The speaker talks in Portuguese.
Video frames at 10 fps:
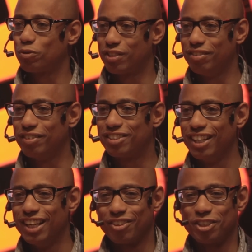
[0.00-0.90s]
possíveis.
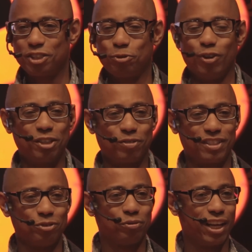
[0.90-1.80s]
Então a gente viu ali
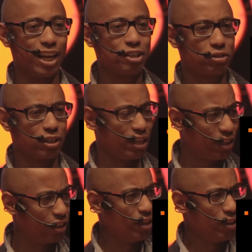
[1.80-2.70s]
fazendo um teste, né?